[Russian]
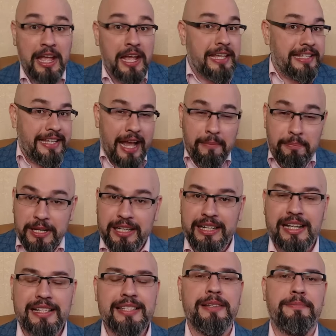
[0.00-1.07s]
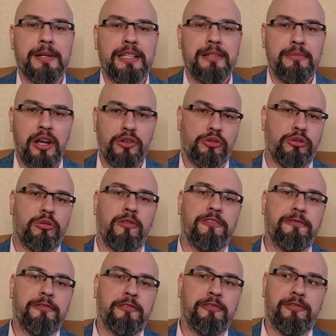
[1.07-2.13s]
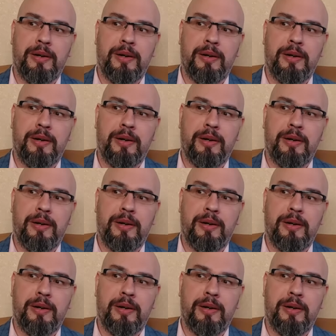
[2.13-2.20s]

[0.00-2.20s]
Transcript: я прекрасно понимаю, что в